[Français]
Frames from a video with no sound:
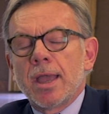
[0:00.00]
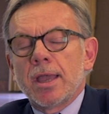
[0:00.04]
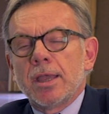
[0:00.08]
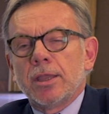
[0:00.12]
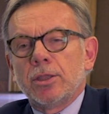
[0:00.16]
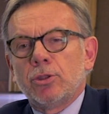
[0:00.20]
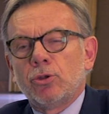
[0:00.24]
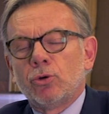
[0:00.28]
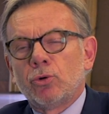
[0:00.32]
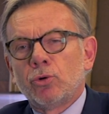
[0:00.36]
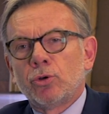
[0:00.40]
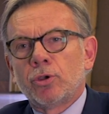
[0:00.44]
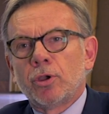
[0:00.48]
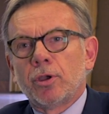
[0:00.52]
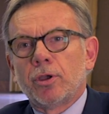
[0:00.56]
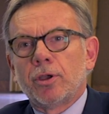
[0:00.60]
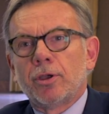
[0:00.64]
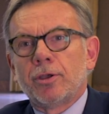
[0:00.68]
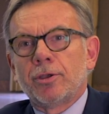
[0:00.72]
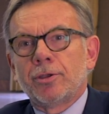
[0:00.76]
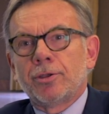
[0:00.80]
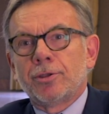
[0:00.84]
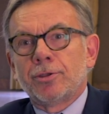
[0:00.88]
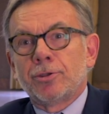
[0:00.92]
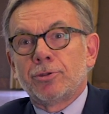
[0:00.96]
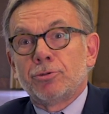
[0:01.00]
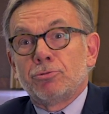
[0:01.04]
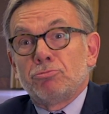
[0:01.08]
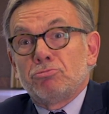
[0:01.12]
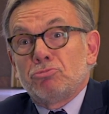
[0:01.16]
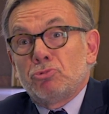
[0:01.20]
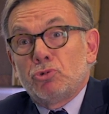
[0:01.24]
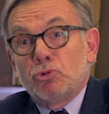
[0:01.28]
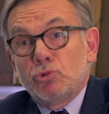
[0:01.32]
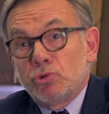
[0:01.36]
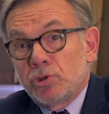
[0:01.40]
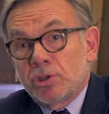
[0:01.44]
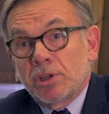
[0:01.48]
Donc euh,
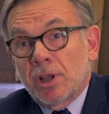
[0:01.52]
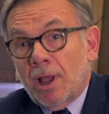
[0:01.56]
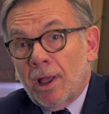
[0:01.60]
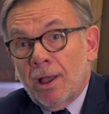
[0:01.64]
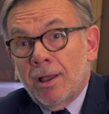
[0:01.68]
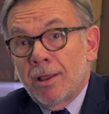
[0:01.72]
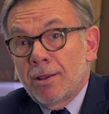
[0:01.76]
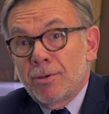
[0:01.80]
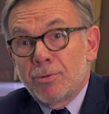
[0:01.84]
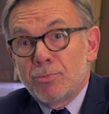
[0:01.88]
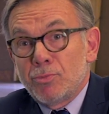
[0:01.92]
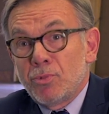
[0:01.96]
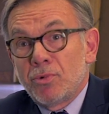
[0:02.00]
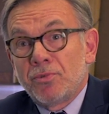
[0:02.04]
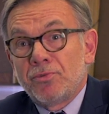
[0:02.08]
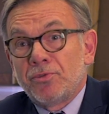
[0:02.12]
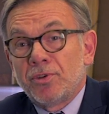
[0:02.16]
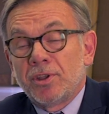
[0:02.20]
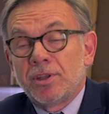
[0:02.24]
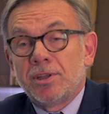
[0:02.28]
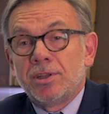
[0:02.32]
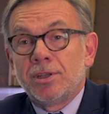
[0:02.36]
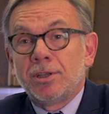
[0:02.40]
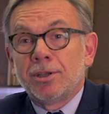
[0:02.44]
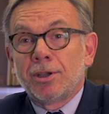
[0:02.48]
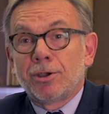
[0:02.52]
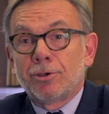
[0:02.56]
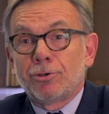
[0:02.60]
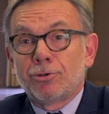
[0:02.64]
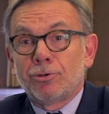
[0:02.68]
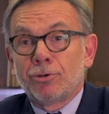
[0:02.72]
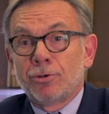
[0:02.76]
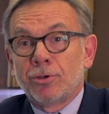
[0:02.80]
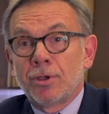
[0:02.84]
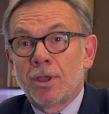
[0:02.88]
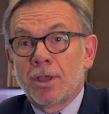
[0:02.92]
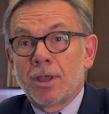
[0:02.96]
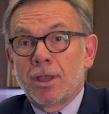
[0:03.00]
tout ça me fait dire
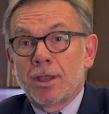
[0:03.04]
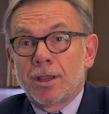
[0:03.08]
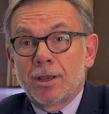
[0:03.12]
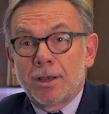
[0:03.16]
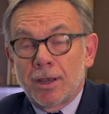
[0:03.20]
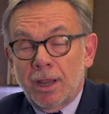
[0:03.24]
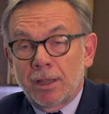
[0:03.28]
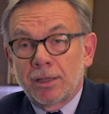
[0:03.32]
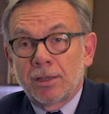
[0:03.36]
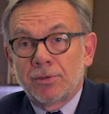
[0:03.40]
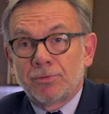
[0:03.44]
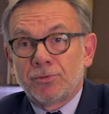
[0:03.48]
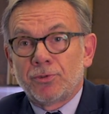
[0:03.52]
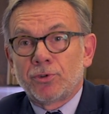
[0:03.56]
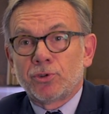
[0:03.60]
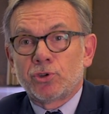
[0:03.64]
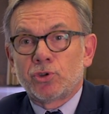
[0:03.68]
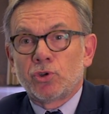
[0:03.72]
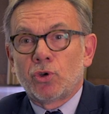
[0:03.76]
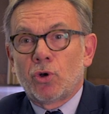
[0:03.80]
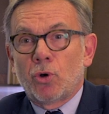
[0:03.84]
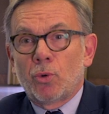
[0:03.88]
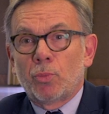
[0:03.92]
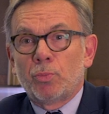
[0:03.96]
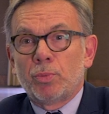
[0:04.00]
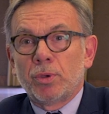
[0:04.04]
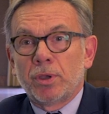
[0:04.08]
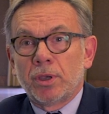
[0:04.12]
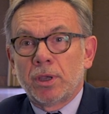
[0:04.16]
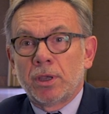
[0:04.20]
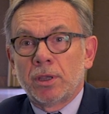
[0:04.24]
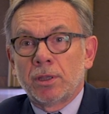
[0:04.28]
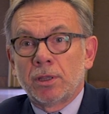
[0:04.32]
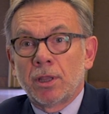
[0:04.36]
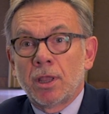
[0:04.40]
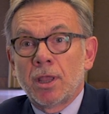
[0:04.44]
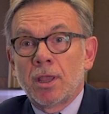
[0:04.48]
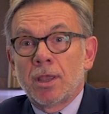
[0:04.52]
que la défense
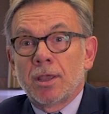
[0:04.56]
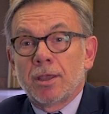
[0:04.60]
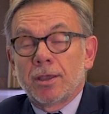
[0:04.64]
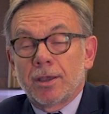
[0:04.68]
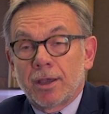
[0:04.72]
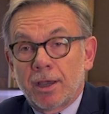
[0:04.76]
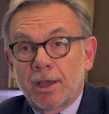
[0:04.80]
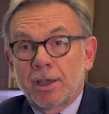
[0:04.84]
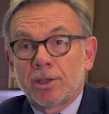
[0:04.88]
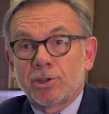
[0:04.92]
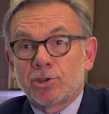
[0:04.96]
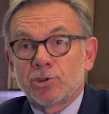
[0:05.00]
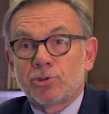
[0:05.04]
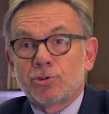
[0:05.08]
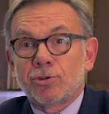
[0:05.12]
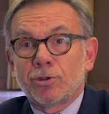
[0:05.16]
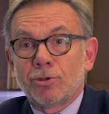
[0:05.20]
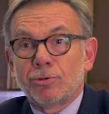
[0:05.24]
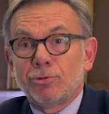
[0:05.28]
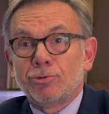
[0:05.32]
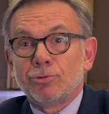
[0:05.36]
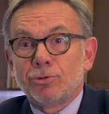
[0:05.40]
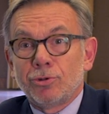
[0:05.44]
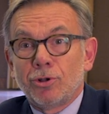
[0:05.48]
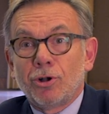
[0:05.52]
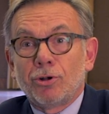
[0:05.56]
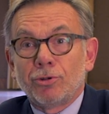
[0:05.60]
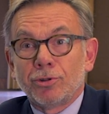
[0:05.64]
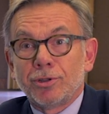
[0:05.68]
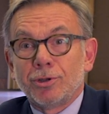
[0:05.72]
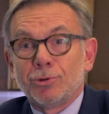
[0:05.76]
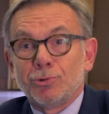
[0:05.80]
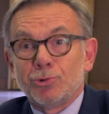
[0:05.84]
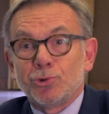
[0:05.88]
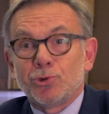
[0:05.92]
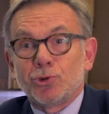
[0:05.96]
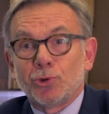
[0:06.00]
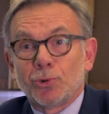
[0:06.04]
européenne reste une grande
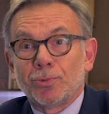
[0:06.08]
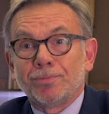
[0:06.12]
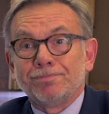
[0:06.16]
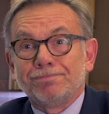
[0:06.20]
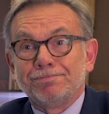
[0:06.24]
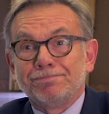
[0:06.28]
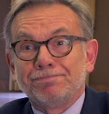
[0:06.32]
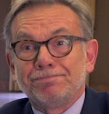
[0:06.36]
illusion.